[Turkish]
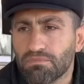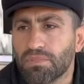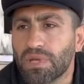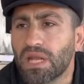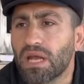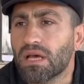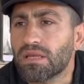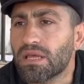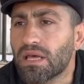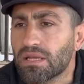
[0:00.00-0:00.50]

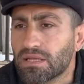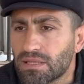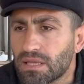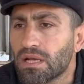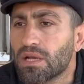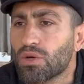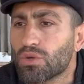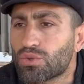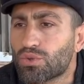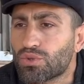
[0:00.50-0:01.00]
Birader
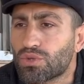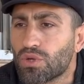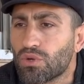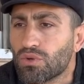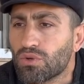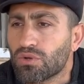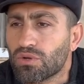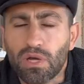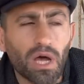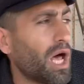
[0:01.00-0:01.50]
sana 30'a
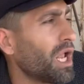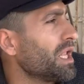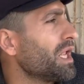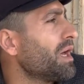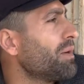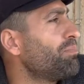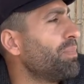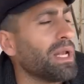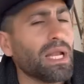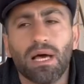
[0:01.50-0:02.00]
olur.
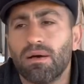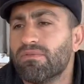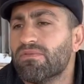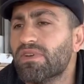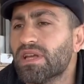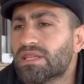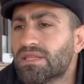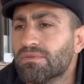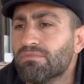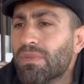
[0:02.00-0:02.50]
Allah belanı
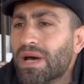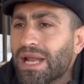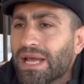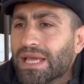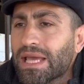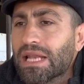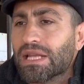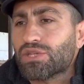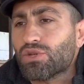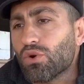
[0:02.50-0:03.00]
versin bana
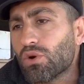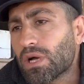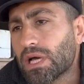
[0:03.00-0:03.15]
gelişi o